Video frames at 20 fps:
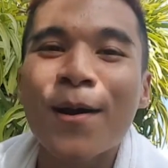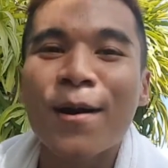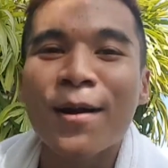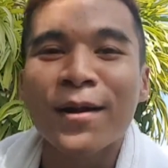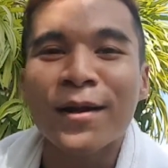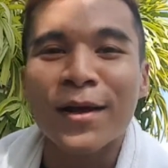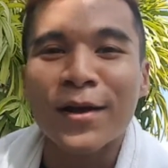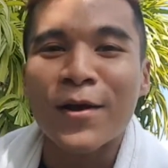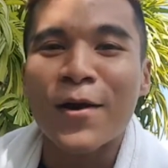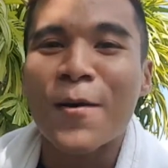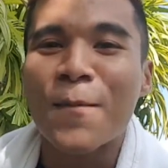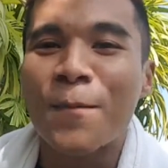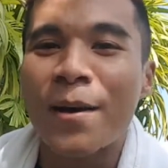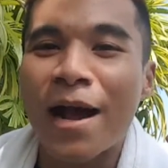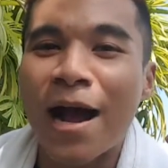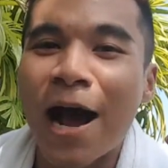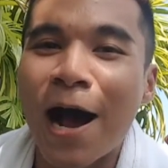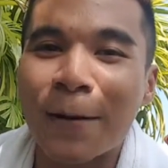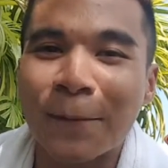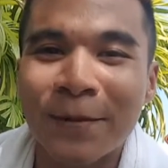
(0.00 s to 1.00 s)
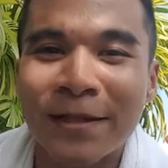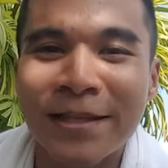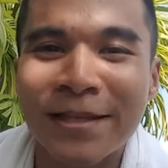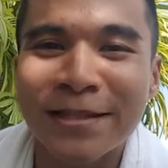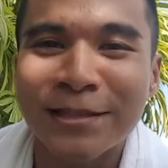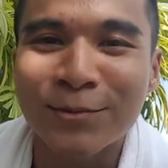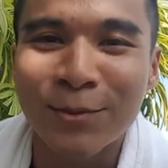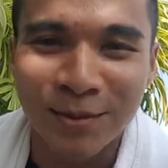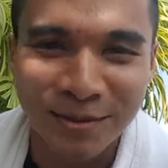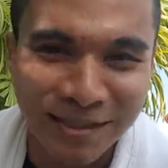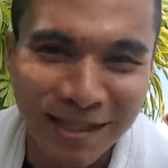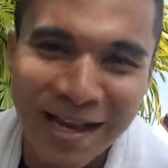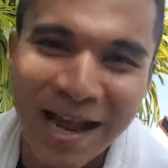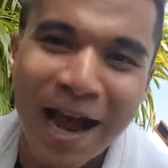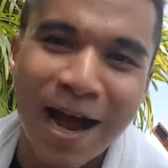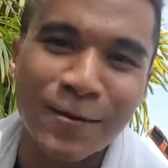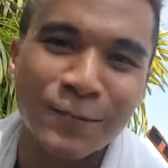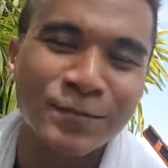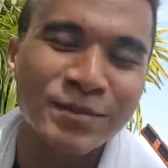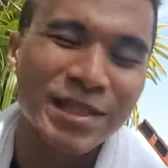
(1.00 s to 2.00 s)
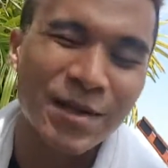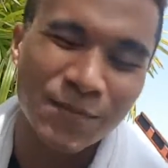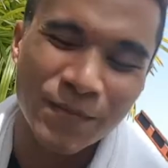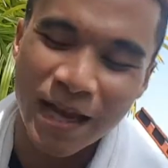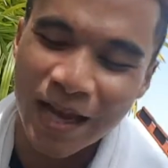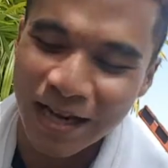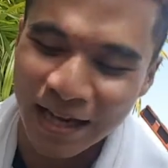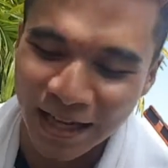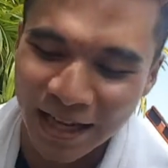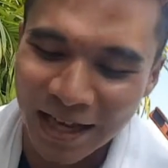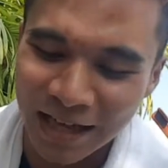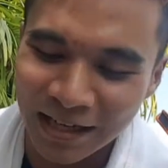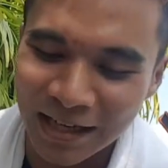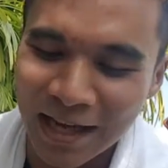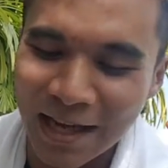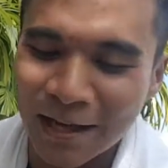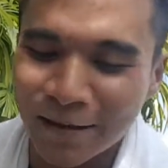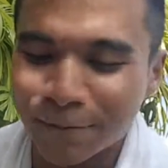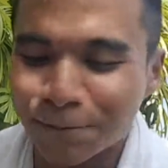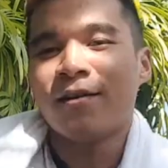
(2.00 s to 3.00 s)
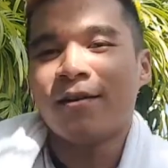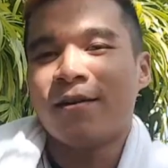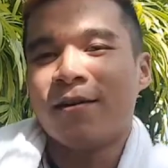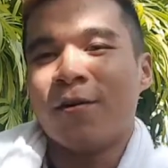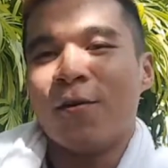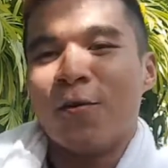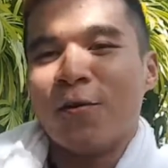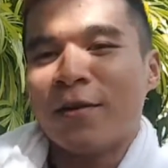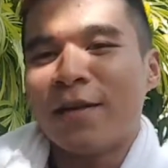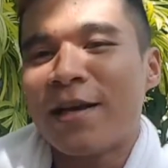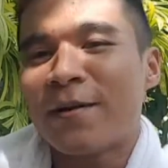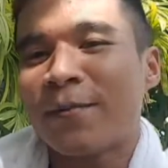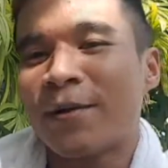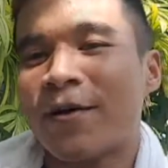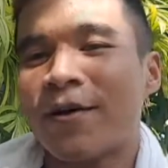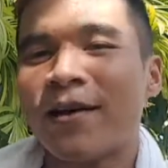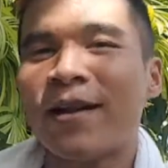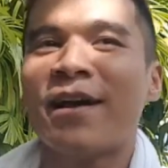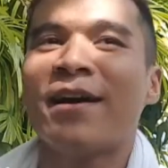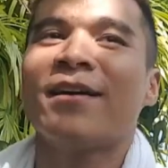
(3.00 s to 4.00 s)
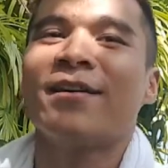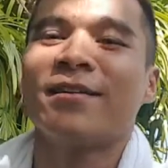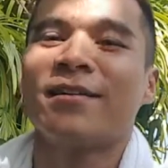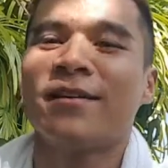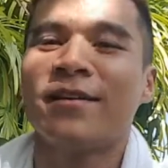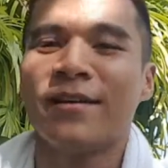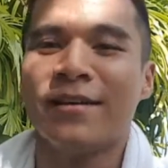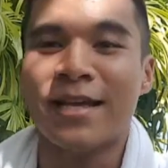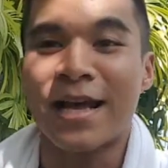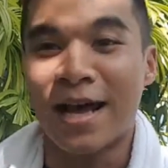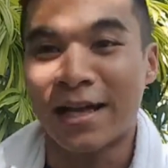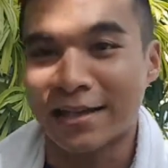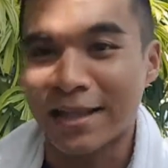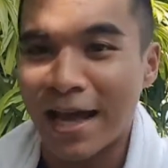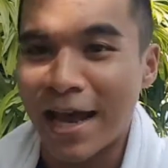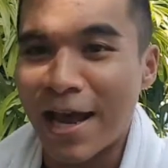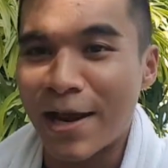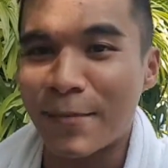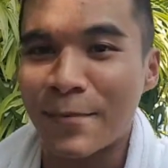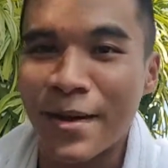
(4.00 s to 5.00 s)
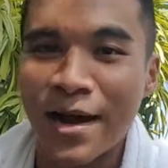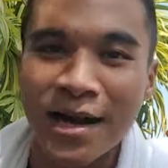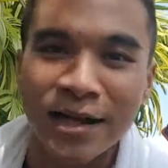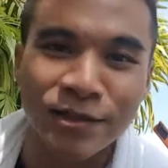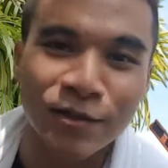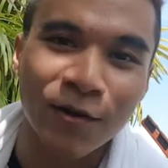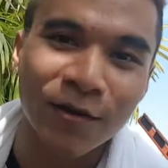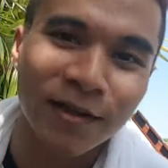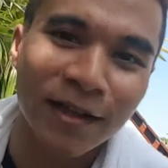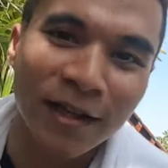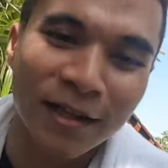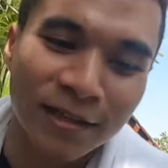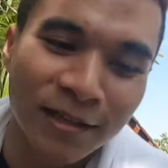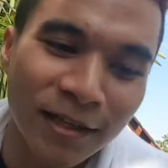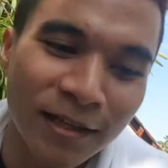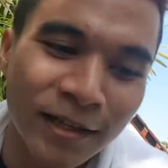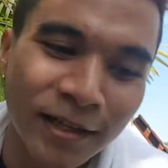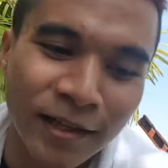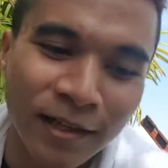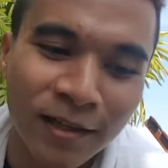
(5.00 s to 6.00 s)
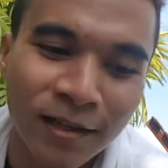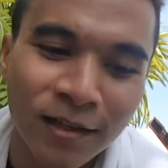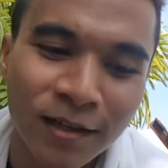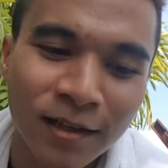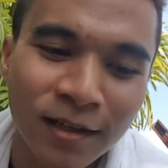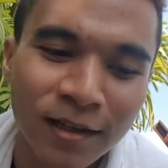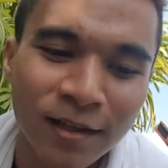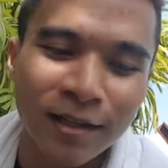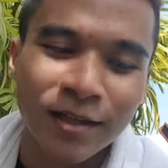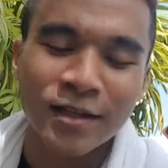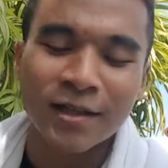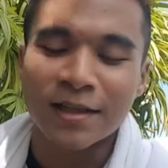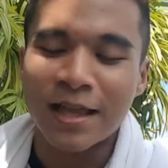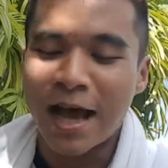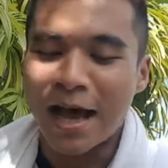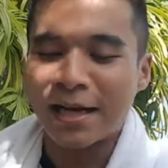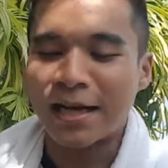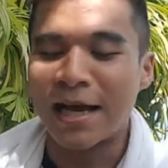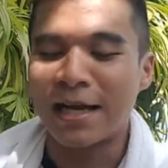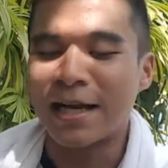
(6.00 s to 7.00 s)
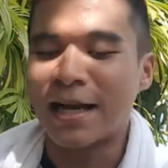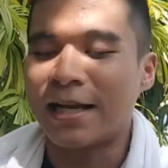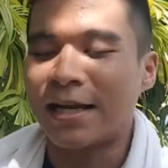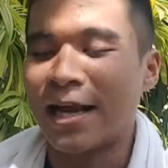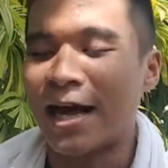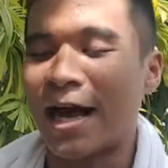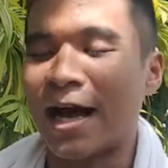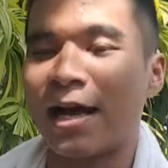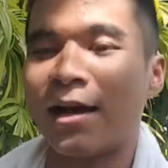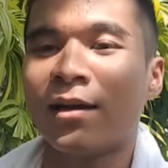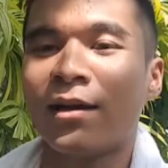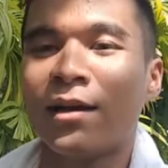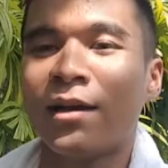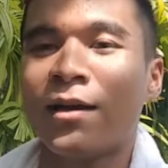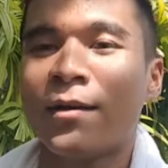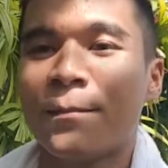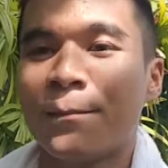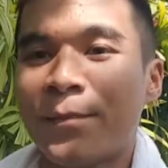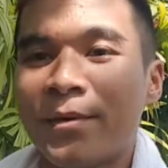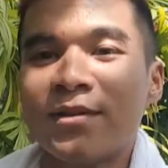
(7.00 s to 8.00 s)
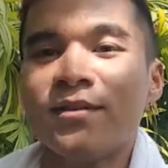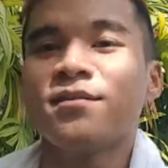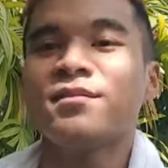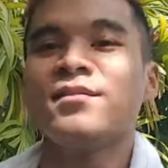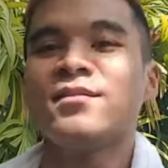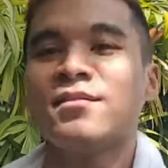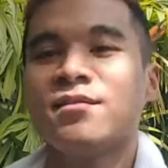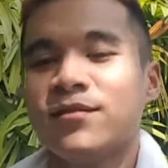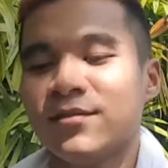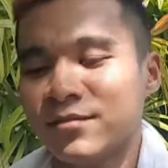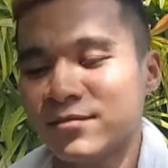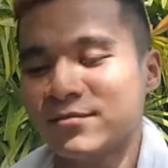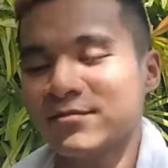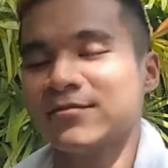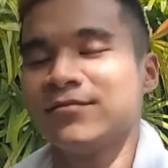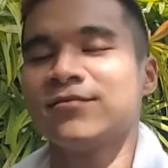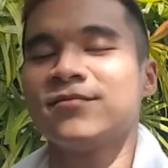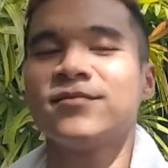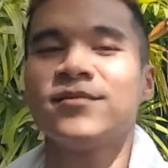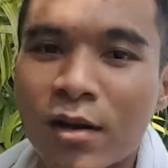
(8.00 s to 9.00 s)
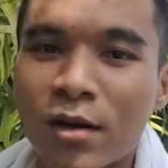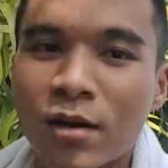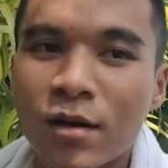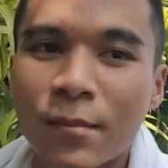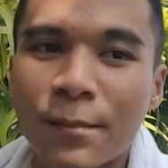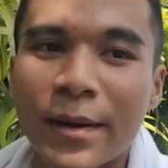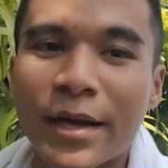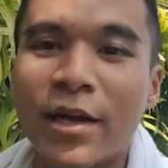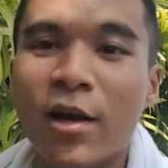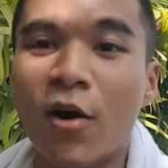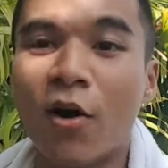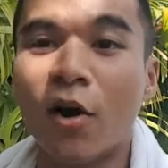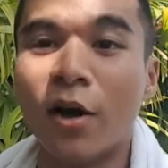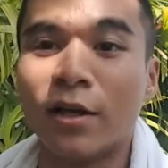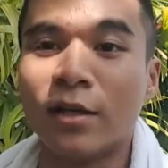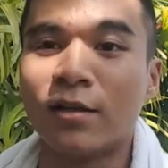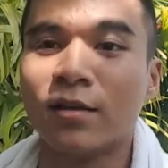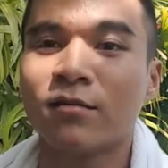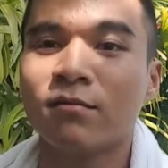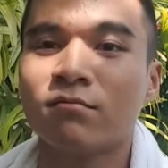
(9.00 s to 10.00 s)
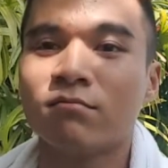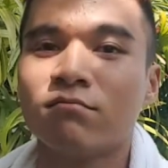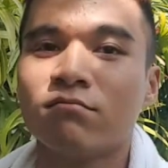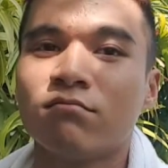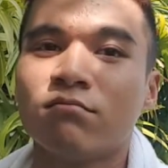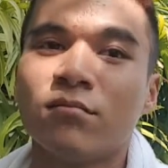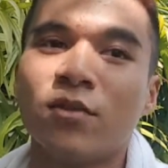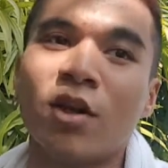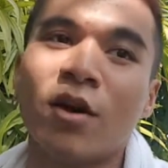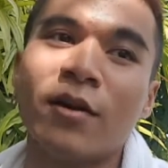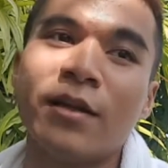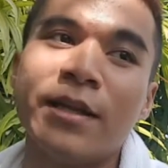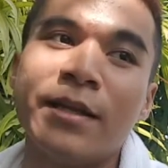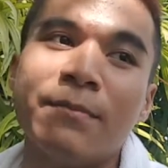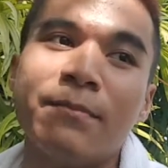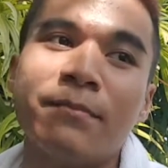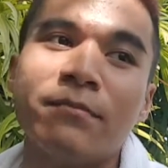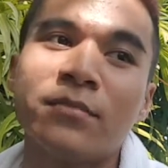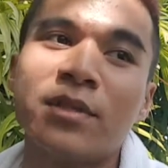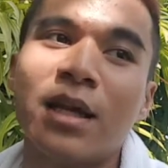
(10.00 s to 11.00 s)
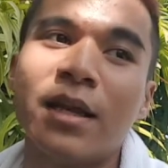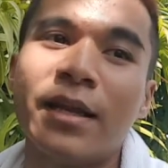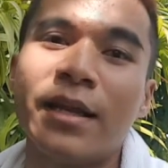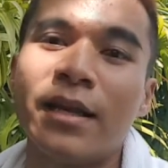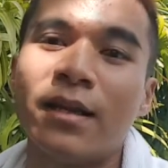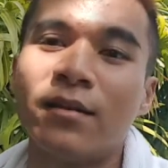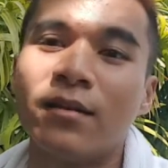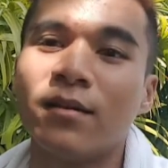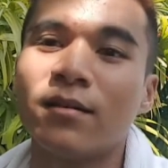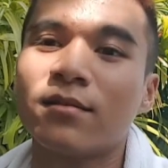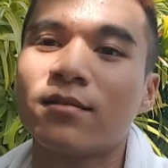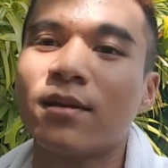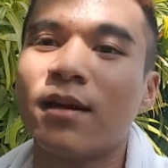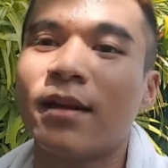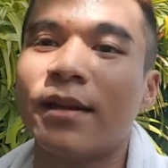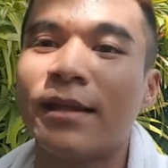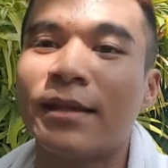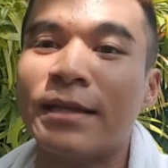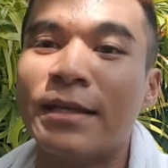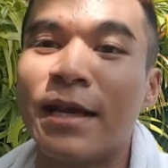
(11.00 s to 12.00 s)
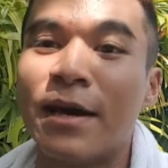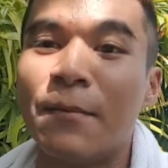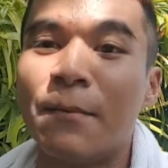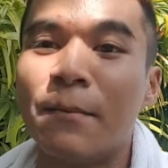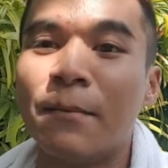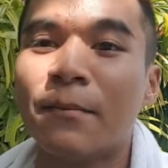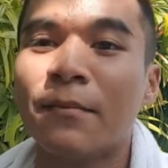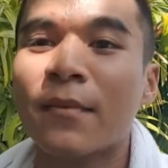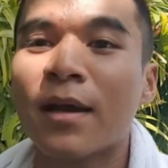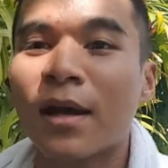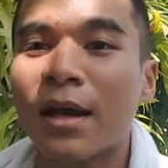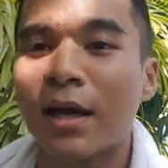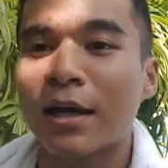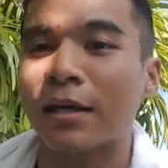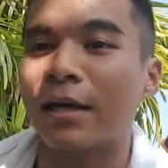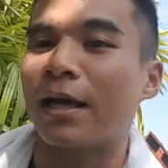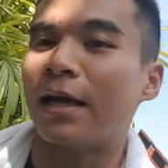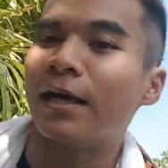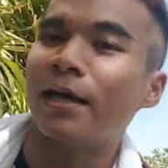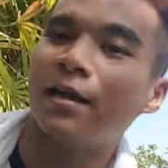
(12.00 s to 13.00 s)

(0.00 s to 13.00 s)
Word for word: แล้วก็ไปอาบที่สวนสยามจำได้เลยครั้งแรก ลงเรียบร้อยละ อยากแทนมากตอนนั้นก็เลยทาทาทาทาปึ้งไปนอนนอนริมทะเลเลย ทะเลเทียมข้างใน